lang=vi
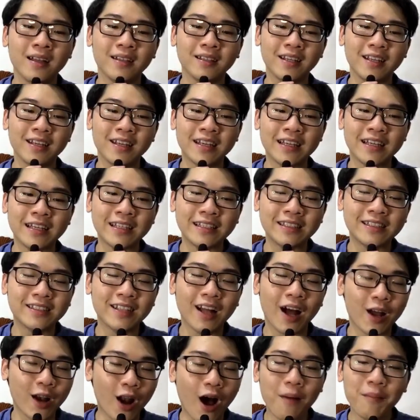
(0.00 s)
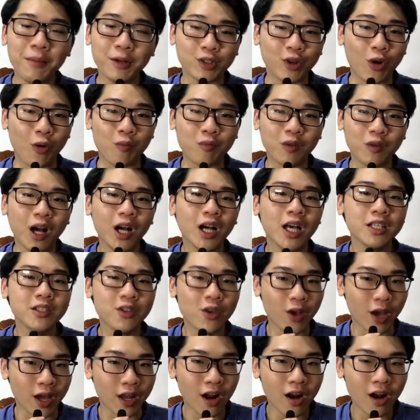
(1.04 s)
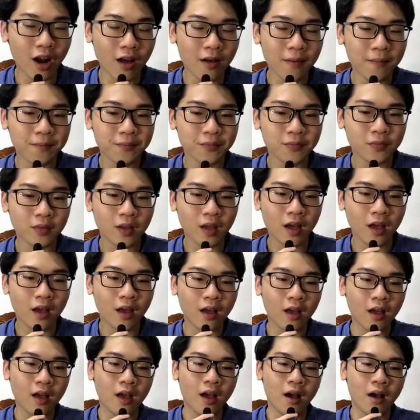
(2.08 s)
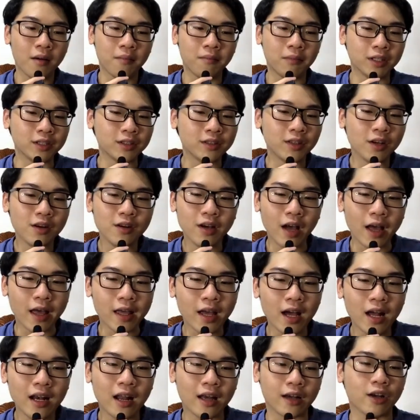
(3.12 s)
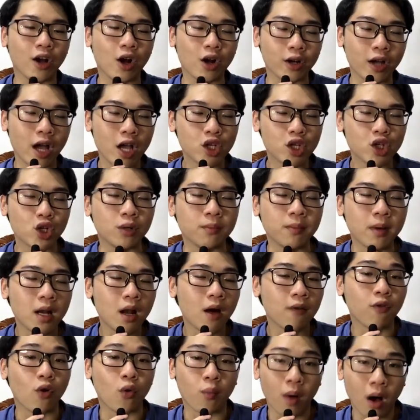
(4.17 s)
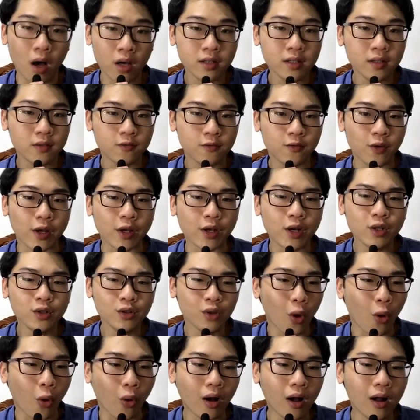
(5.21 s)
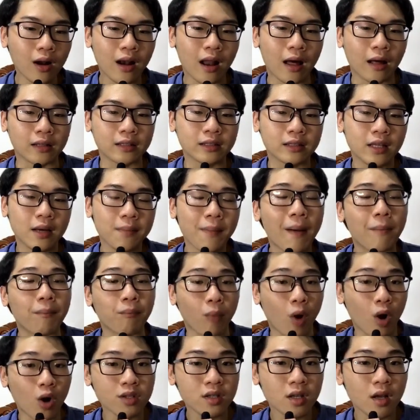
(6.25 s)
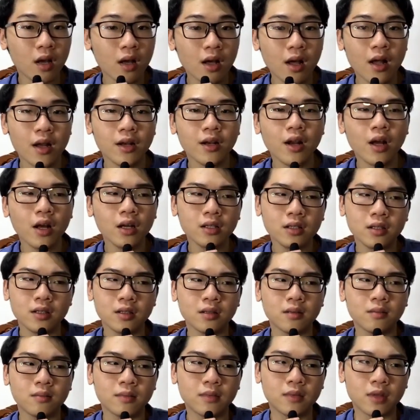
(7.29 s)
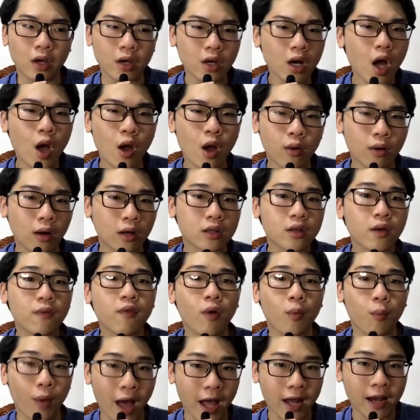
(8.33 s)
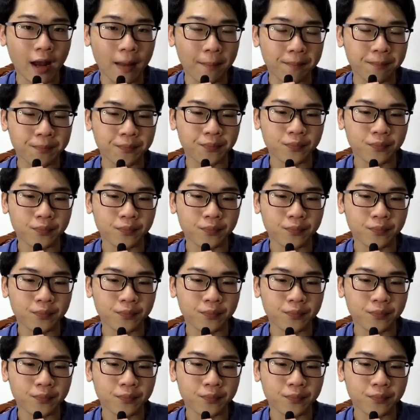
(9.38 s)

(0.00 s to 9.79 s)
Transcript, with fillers: thì thời đó mình cũng có cái suy nghĩ đó đó mình cứ nghĩ là gần ra trường mới là vụ moss vì cứ tưởng là cái bằng moss nó chỉ có hiệu lực trong vòng 2 năm